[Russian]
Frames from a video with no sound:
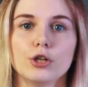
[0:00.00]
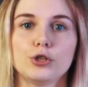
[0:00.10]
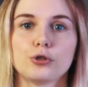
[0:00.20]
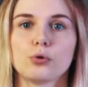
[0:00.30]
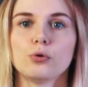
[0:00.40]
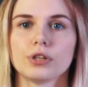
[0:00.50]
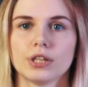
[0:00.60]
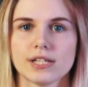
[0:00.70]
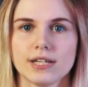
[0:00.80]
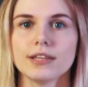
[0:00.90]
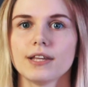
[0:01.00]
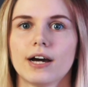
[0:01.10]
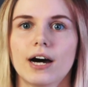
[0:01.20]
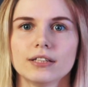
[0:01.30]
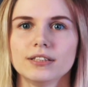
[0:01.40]
Еще год назад The
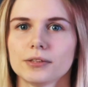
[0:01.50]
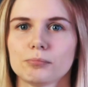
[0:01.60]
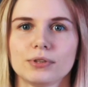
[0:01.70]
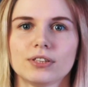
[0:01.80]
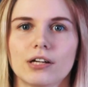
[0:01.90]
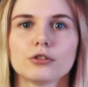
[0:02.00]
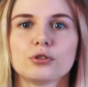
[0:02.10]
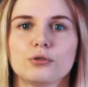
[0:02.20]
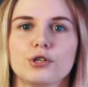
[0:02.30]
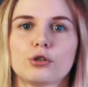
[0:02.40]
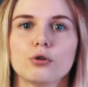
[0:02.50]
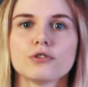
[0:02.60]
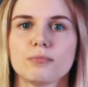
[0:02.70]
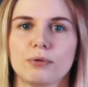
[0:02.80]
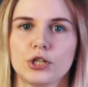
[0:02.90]
Guardian писал, что
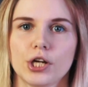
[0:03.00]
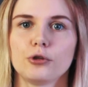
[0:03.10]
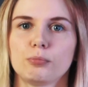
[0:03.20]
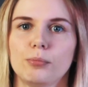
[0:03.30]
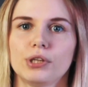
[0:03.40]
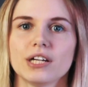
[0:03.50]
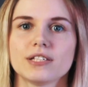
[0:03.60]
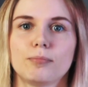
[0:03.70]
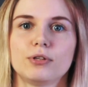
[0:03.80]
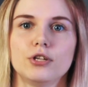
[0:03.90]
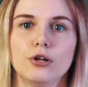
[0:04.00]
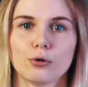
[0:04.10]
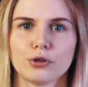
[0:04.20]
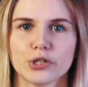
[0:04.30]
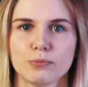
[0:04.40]
TikTok запрещает упоминать
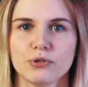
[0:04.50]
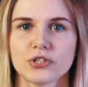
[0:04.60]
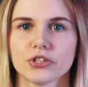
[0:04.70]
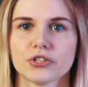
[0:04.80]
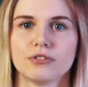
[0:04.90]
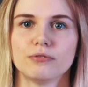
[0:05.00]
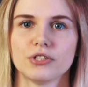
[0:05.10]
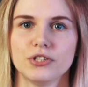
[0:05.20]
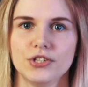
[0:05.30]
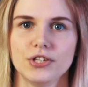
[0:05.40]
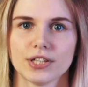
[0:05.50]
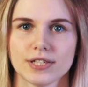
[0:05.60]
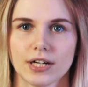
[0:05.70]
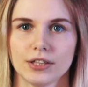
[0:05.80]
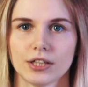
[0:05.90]
определенный список из 20
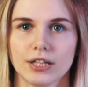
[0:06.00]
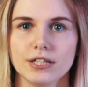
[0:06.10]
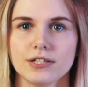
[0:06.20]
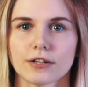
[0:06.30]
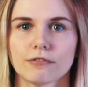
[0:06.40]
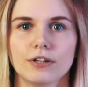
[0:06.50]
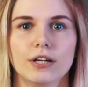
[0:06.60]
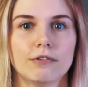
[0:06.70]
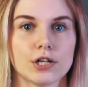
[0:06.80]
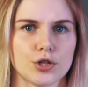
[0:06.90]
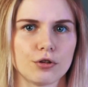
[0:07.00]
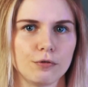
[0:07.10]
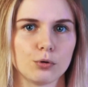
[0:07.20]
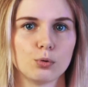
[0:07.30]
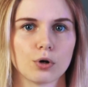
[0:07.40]
иностранных лидеров или важных
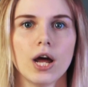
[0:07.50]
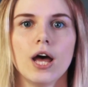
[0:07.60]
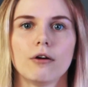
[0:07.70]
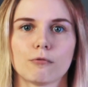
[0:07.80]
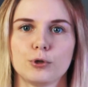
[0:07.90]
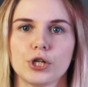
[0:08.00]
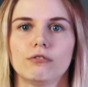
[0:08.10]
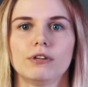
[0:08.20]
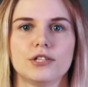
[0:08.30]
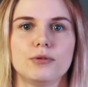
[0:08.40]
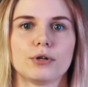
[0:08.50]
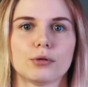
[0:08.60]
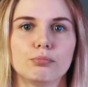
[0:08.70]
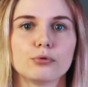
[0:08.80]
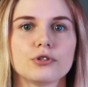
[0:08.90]
фигур, включая
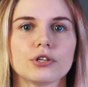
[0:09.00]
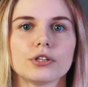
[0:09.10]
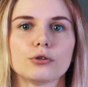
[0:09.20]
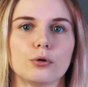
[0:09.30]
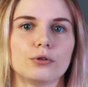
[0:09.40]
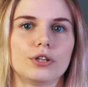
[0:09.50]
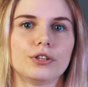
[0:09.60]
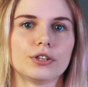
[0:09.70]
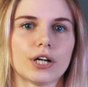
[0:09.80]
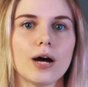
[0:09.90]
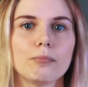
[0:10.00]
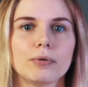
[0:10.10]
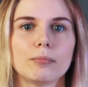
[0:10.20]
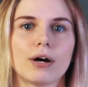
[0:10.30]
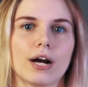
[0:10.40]
Владимира Путина, Дональда
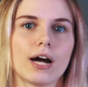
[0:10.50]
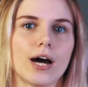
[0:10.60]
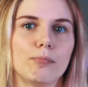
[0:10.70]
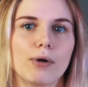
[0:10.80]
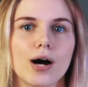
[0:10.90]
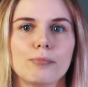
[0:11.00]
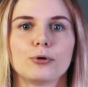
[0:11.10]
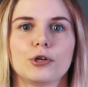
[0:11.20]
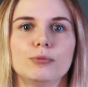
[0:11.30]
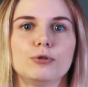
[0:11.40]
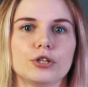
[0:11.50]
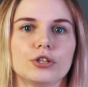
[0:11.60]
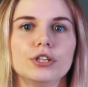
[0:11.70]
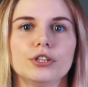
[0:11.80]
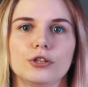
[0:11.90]
Трампа, Барака Обаму, Ким
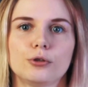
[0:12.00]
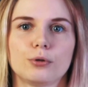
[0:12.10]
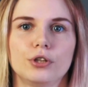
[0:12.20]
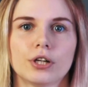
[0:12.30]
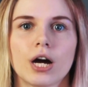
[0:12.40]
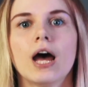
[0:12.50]
Чен Ына и других –